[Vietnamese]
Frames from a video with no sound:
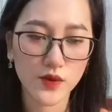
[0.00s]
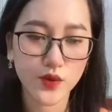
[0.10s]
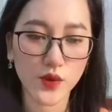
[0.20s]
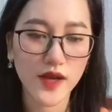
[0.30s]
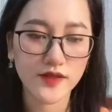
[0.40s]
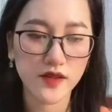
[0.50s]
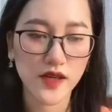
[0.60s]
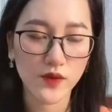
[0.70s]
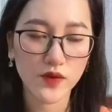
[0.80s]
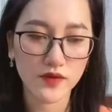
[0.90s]
Tôi là trợ
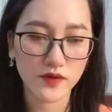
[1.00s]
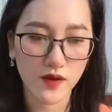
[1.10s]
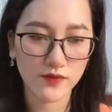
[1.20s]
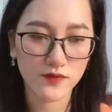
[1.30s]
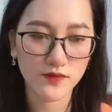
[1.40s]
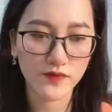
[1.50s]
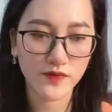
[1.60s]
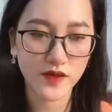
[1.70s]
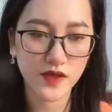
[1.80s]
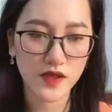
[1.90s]
lý của Từ Tổng.
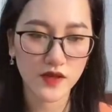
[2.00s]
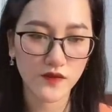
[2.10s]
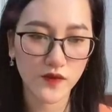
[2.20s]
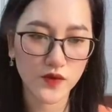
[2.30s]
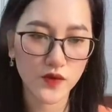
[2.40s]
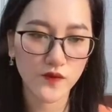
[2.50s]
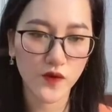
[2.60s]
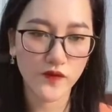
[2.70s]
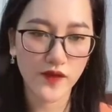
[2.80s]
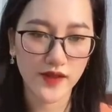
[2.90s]
Phù Dung
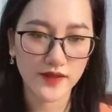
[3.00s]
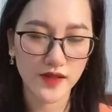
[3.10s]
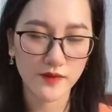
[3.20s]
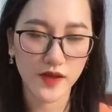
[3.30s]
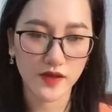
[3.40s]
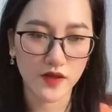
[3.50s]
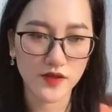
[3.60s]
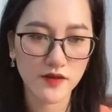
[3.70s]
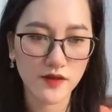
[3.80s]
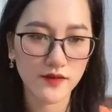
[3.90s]
vội vàng chen miệng nói
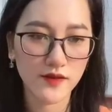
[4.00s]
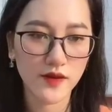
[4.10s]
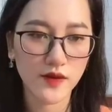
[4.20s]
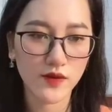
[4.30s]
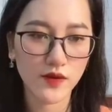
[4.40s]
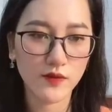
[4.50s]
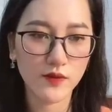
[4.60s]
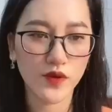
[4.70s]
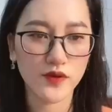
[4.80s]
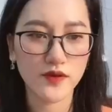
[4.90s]
trước. Cô
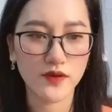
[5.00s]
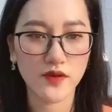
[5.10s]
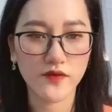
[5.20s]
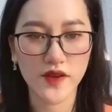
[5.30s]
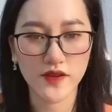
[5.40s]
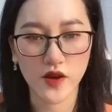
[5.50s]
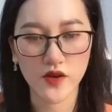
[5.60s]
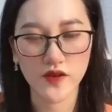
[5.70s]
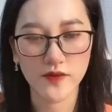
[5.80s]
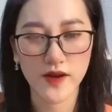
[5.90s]
không muốn Từ Ngưng Viên
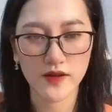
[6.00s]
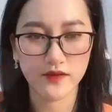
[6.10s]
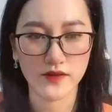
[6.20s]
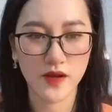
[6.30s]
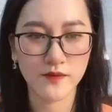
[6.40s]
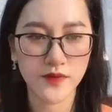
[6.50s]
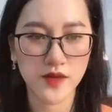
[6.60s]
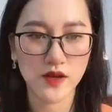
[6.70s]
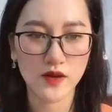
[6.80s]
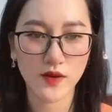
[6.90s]
nói với Mạc Tử Thâm,
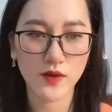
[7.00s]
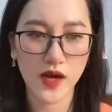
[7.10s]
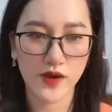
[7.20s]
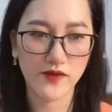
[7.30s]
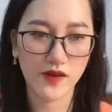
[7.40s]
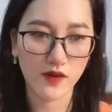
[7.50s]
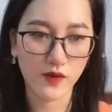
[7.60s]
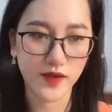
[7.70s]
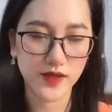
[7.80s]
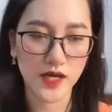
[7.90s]
cô là vợ
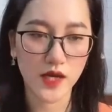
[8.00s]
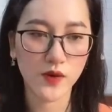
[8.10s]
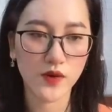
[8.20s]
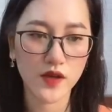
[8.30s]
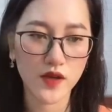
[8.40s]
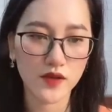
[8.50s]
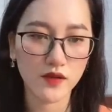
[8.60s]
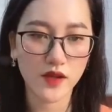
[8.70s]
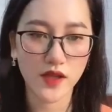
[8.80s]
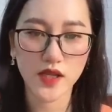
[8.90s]
của anh ta đâu.
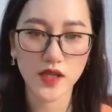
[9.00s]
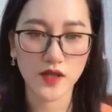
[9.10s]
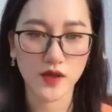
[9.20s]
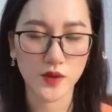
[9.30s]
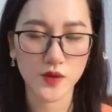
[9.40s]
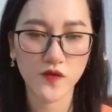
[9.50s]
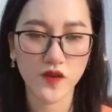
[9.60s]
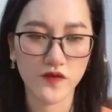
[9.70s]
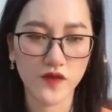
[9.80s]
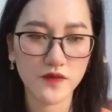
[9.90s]
Như thế thì có chút
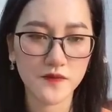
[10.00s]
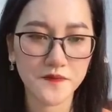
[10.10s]
phiền phức.